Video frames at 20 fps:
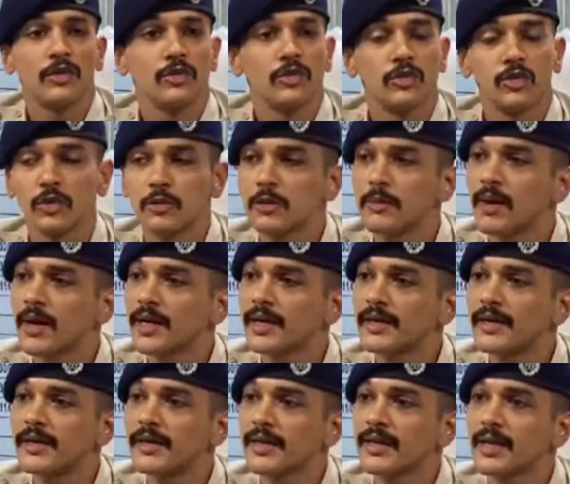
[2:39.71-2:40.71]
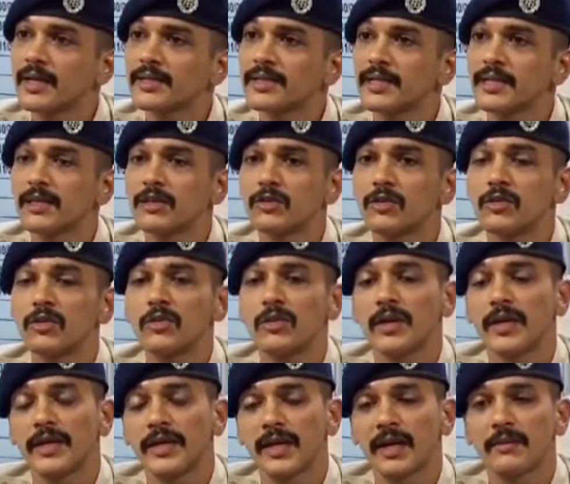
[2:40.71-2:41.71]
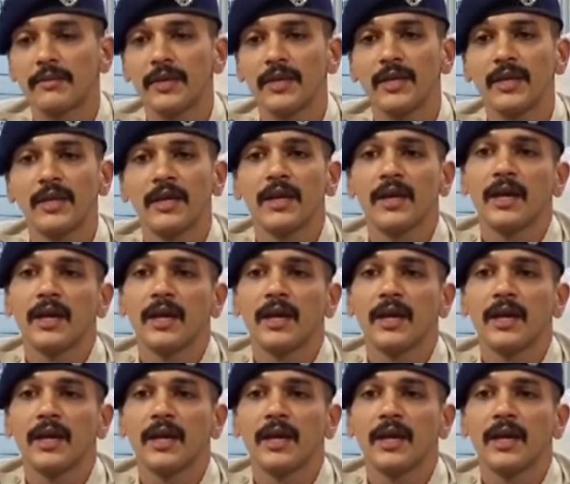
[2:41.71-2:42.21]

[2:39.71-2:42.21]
তো যো বাকি ডিটেল আছে কিন্তু এটা আমি